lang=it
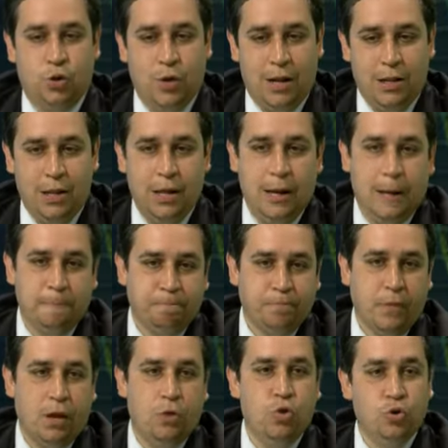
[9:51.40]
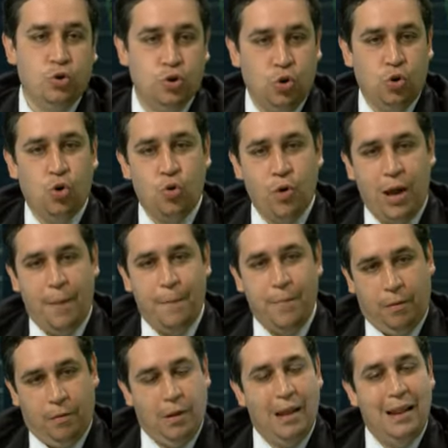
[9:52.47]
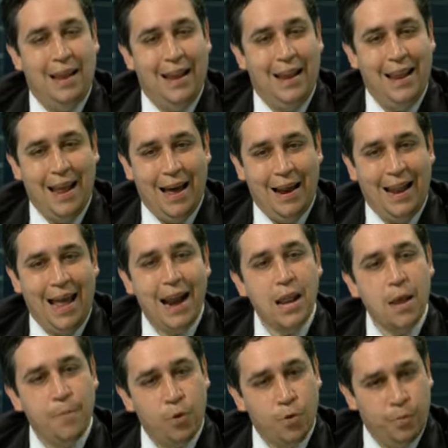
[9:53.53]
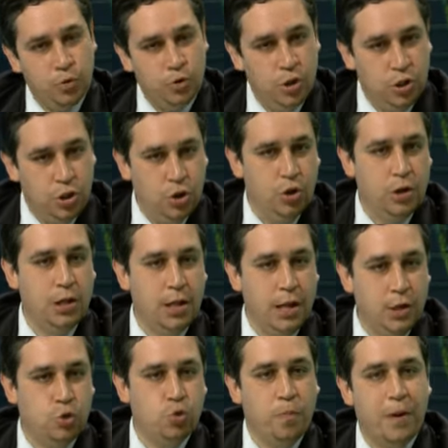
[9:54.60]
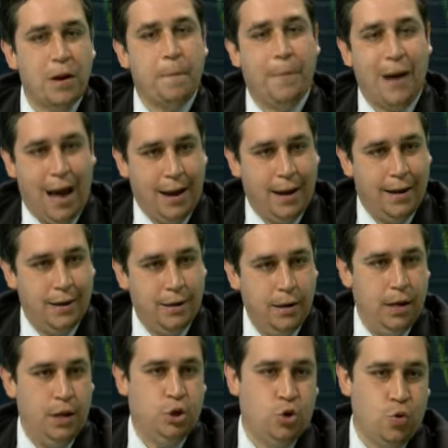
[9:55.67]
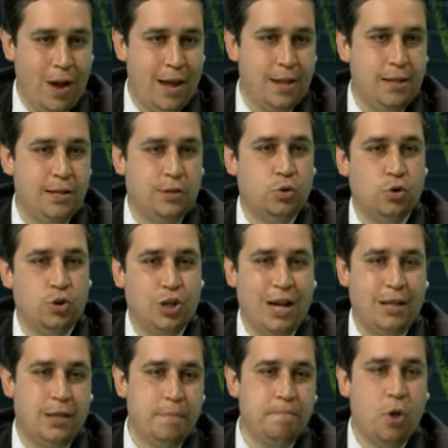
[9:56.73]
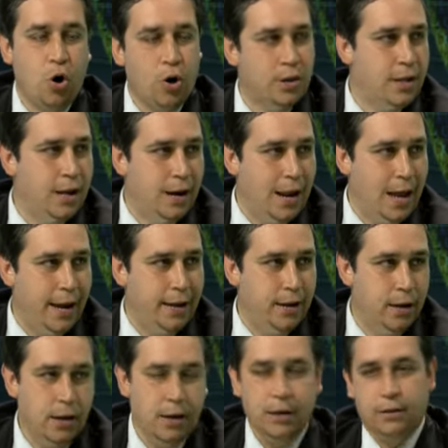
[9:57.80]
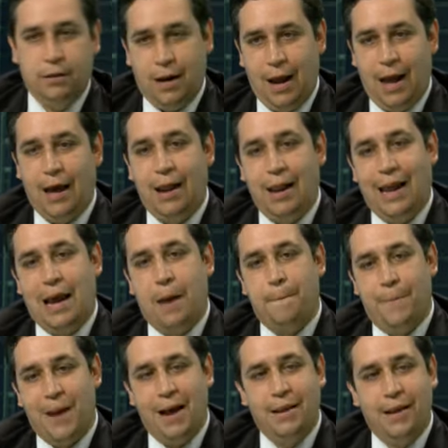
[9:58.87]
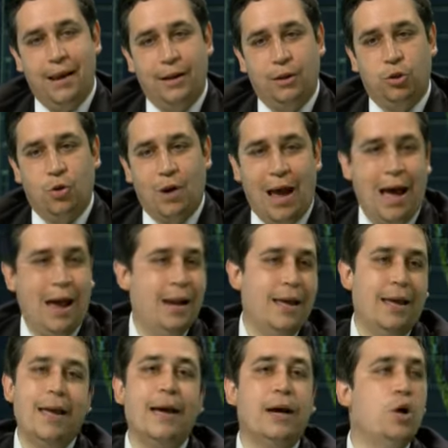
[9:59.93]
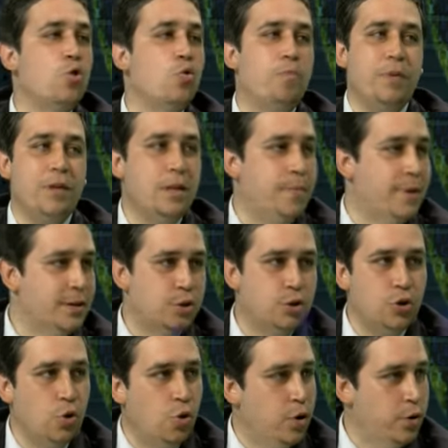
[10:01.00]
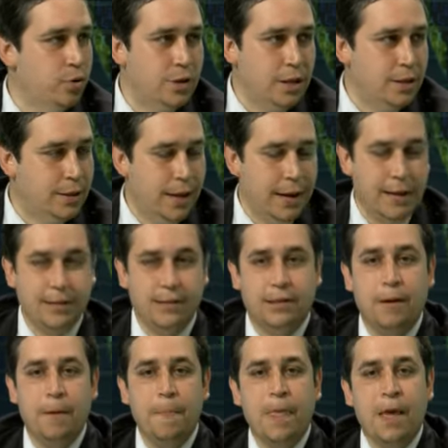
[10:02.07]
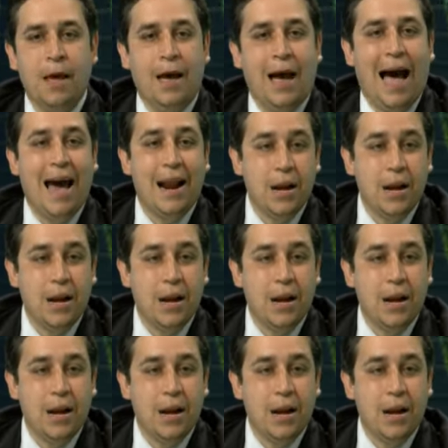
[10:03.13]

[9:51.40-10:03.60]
cioè a dire non solo noi la, la riproposizione dei super PAC, e cioè di soggetti borderline tra la campagna elettorale e gruppi di pressione o di interesse, mm -hmm. ha